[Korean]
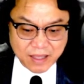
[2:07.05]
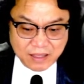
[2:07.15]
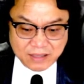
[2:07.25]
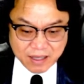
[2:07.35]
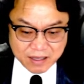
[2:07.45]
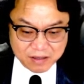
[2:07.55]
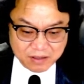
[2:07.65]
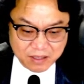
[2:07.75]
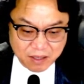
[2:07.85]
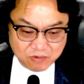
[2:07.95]
상황이었기
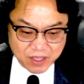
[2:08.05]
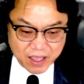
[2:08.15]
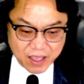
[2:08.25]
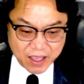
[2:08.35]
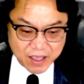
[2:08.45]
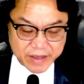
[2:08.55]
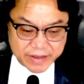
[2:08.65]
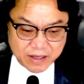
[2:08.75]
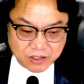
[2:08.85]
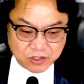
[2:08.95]
때문에
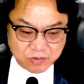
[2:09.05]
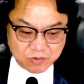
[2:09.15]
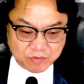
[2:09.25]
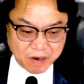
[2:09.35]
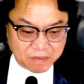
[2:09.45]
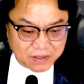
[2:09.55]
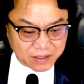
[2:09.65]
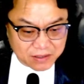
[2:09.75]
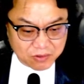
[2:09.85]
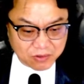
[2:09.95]
일 점 구팔 퍼센트
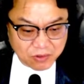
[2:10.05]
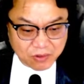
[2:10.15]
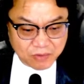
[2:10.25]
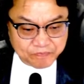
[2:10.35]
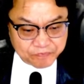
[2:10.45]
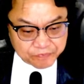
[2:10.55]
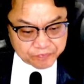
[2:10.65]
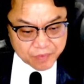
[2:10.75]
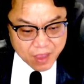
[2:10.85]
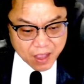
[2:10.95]
정도
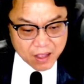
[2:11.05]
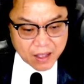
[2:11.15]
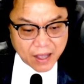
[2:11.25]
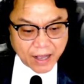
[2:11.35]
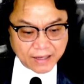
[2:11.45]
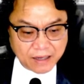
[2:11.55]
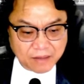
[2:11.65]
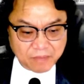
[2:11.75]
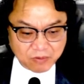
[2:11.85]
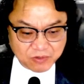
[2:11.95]
하락
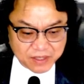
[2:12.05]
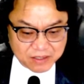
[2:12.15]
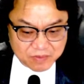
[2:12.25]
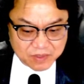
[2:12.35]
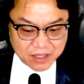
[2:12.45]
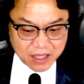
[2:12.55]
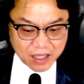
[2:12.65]
마무리됐습니다.